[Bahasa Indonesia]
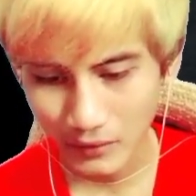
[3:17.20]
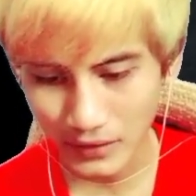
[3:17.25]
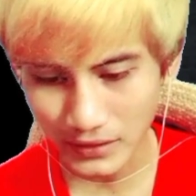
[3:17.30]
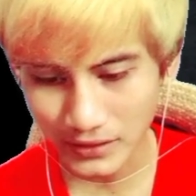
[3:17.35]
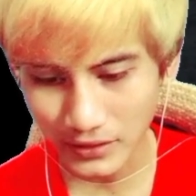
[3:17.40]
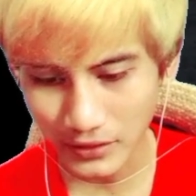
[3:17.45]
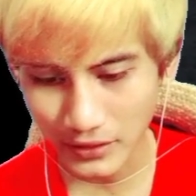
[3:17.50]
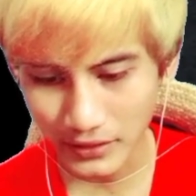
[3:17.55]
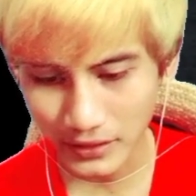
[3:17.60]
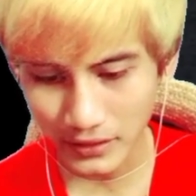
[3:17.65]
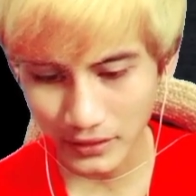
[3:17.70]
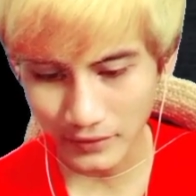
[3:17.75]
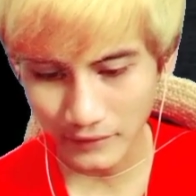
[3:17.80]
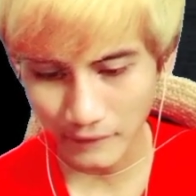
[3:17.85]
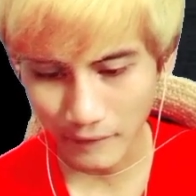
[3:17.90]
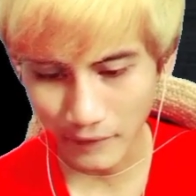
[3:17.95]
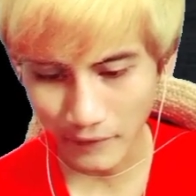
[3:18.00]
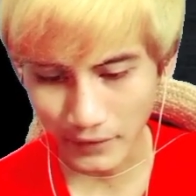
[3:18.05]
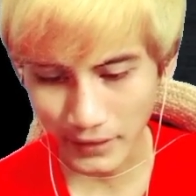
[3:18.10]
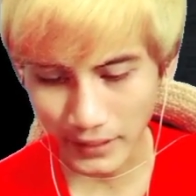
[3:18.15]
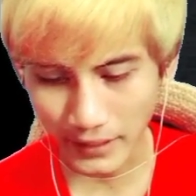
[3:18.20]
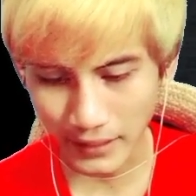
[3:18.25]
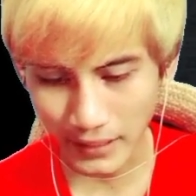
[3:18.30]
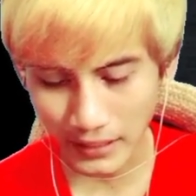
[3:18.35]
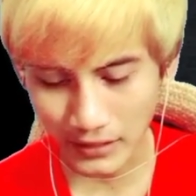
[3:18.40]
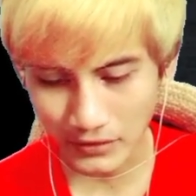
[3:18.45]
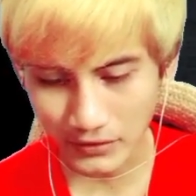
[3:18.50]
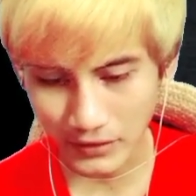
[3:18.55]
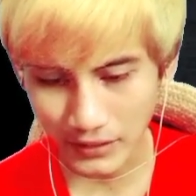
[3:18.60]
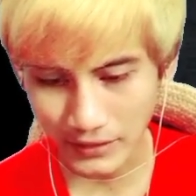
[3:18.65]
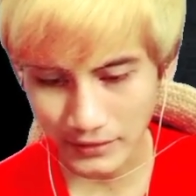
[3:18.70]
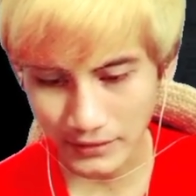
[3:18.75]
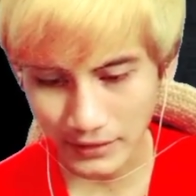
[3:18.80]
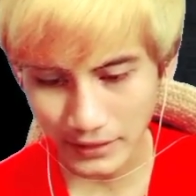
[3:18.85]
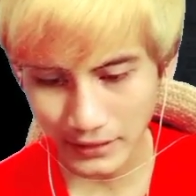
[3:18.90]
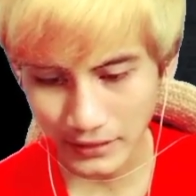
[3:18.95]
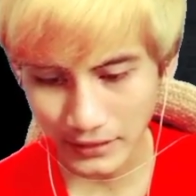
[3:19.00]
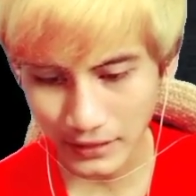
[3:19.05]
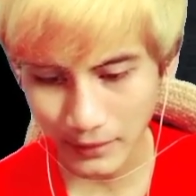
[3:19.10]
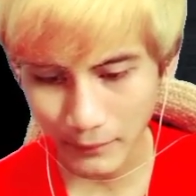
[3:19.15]
what's going on oke langsung
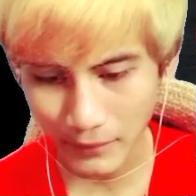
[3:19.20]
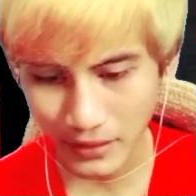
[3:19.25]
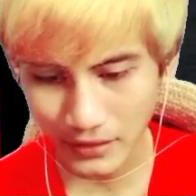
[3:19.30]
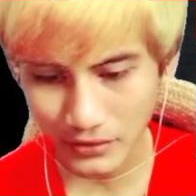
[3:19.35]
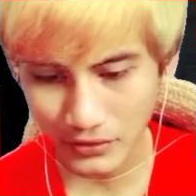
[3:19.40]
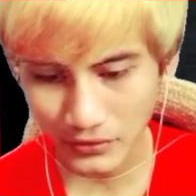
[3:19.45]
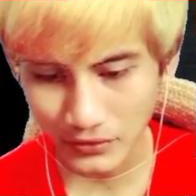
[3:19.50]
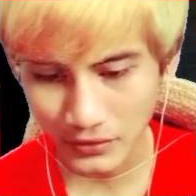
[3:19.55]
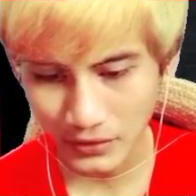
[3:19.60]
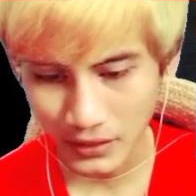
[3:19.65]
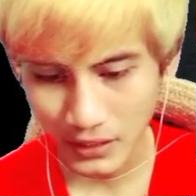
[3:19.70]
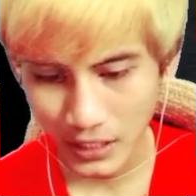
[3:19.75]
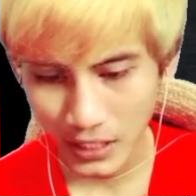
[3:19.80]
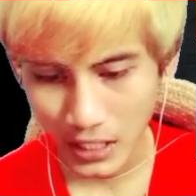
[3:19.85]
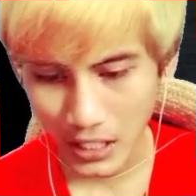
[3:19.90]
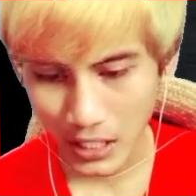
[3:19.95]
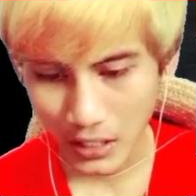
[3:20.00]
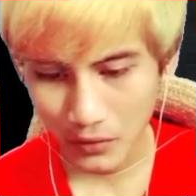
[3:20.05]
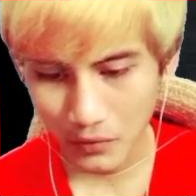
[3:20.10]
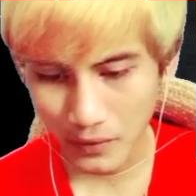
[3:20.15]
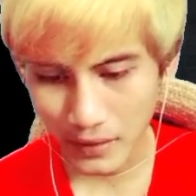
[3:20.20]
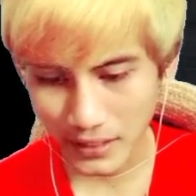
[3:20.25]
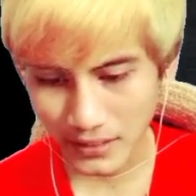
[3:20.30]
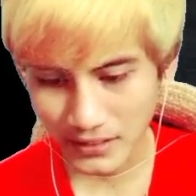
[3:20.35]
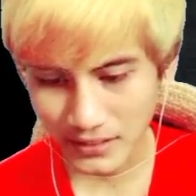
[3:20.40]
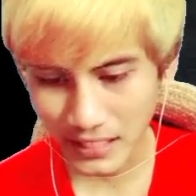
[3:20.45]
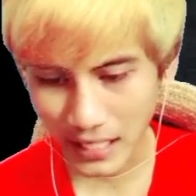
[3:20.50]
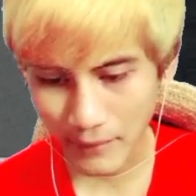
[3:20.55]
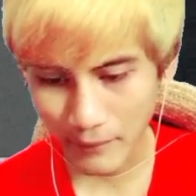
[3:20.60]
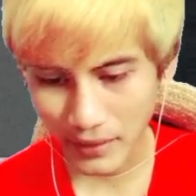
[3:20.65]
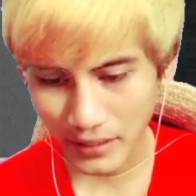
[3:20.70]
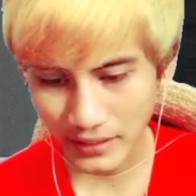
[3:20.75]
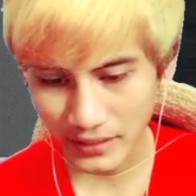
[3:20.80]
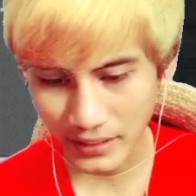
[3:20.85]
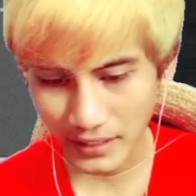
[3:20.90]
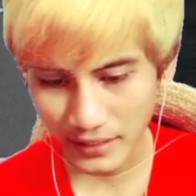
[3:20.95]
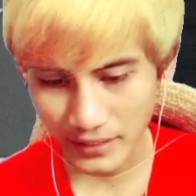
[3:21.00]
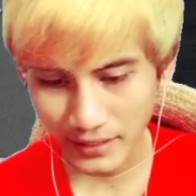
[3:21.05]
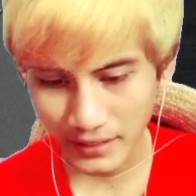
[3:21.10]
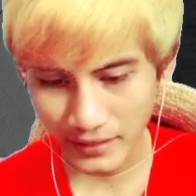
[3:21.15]
aja kita maju gue nambah
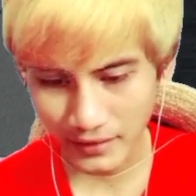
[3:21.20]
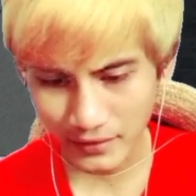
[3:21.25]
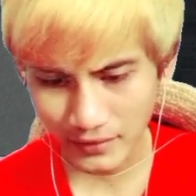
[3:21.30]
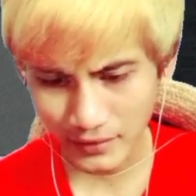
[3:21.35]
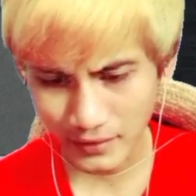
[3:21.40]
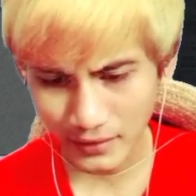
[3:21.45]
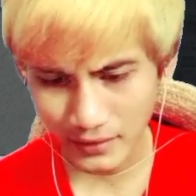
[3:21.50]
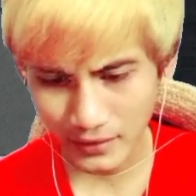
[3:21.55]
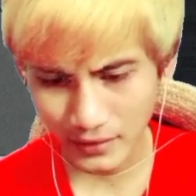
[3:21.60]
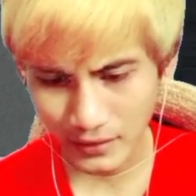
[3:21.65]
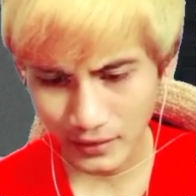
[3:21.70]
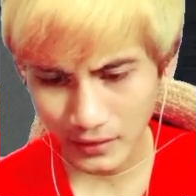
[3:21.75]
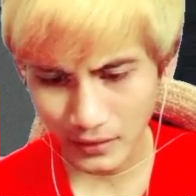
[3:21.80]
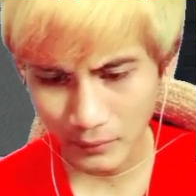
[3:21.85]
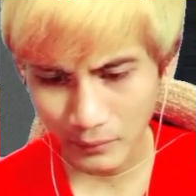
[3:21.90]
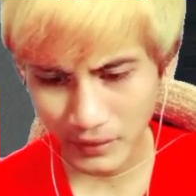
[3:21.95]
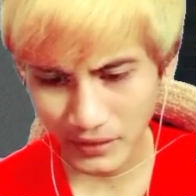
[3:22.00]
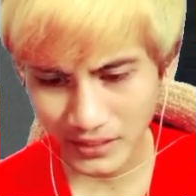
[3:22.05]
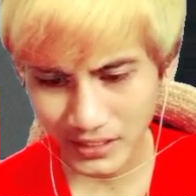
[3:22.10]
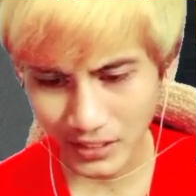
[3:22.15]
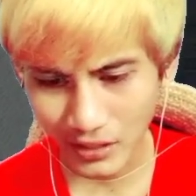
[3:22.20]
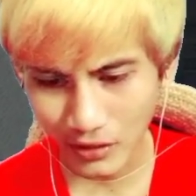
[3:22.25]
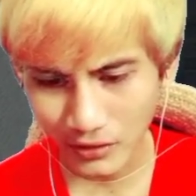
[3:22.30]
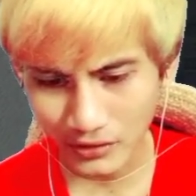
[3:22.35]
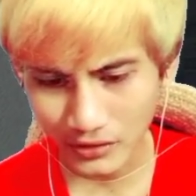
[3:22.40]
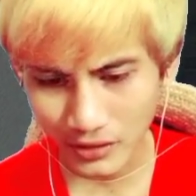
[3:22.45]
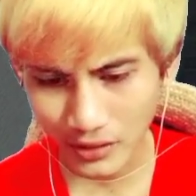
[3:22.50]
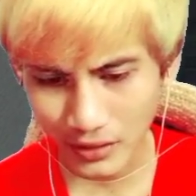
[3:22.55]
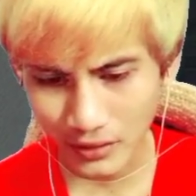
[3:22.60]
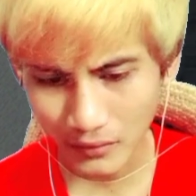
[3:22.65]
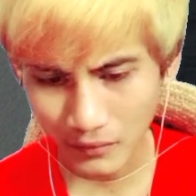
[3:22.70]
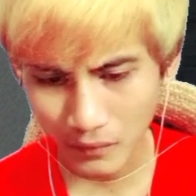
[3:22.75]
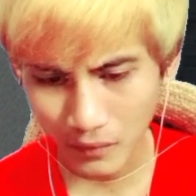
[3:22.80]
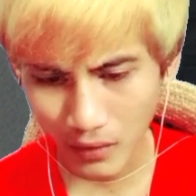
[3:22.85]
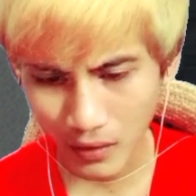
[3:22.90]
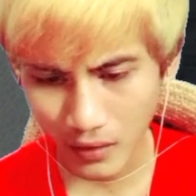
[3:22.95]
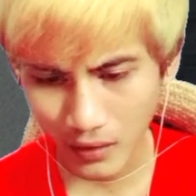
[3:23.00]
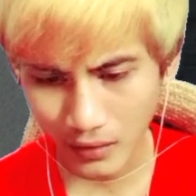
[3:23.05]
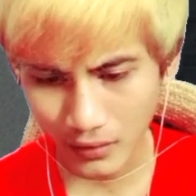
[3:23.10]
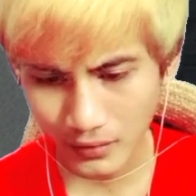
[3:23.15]
di air eh, basic control
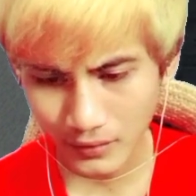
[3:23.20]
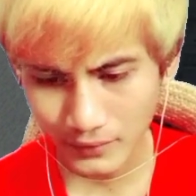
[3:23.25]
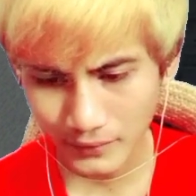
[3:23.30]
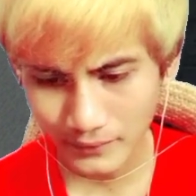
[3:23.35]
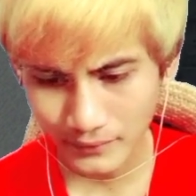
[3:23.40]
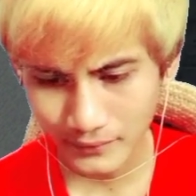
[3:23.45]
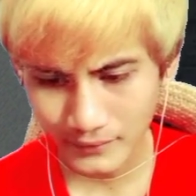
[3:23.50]
wall